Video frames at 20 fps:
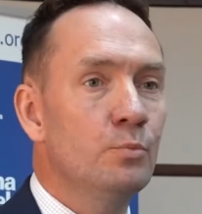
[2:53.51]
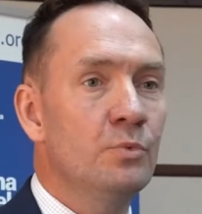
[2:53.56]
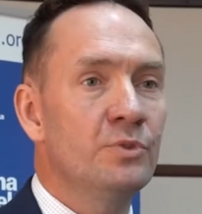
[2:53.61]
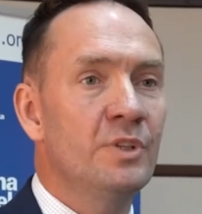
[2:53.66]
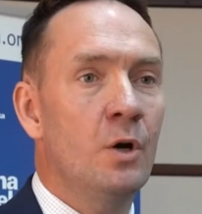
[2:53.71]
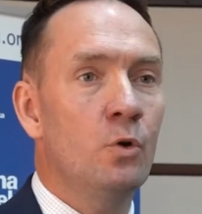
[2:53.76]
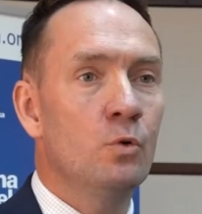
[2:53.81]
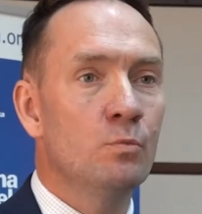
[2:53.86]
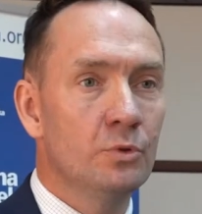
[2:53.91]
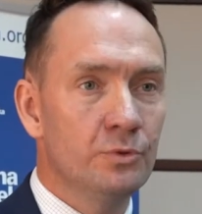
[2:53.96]

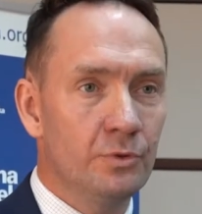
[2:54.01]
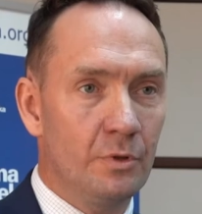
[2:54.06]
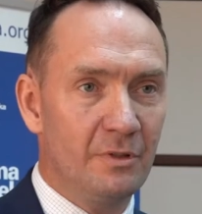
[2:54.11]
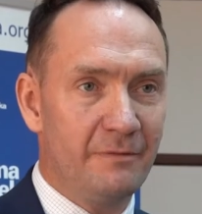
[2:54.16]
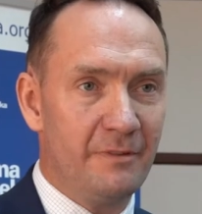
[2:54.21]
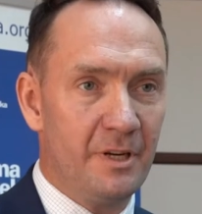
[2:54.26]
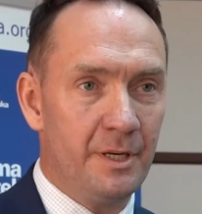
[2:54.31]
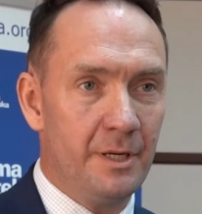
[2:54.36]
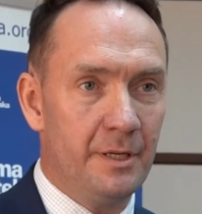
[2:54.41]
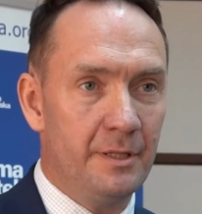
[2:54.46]
na
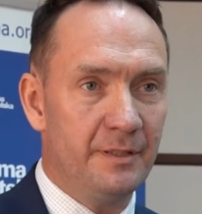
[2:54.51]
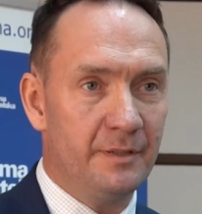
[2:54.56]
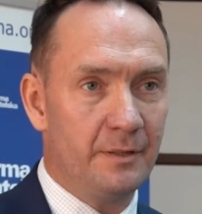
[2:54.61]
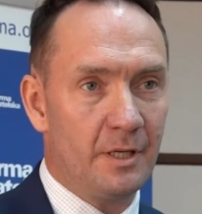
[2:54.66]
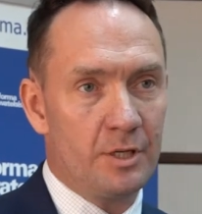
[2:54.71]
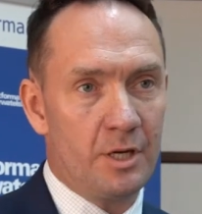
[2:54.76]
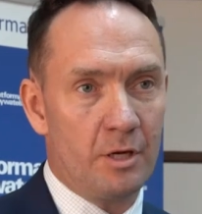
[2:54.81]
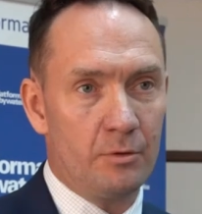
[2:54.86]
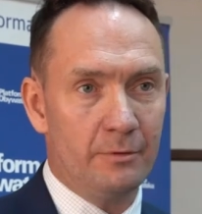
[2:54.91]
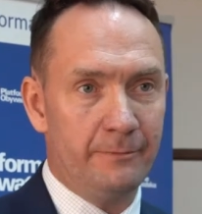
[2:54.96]
umundurowanie
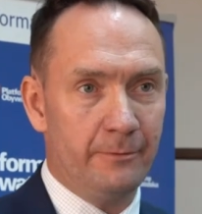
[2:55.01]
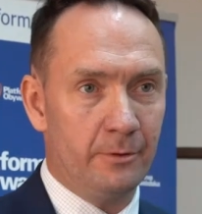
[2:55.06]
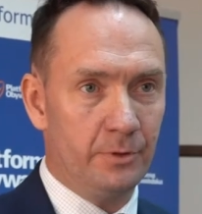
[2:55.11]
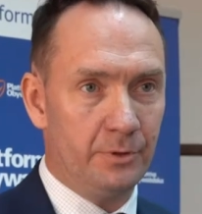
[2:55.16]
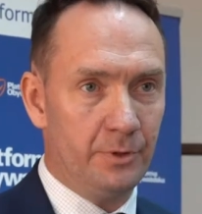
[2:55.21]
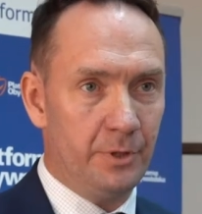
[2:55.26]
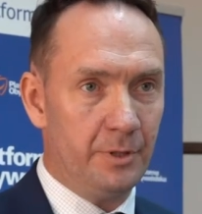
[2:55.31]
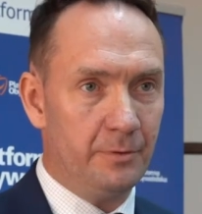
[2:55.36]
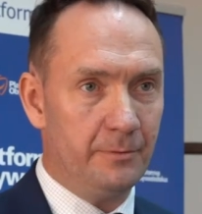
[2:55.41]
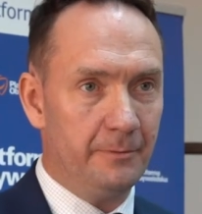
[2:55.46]
strażaków
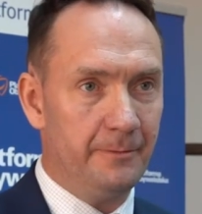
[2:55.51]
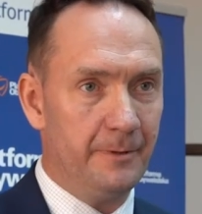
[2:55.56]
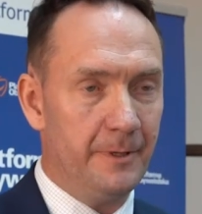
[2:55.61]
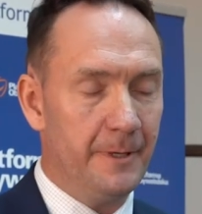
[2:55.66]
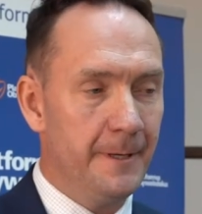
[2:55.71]
ochotników.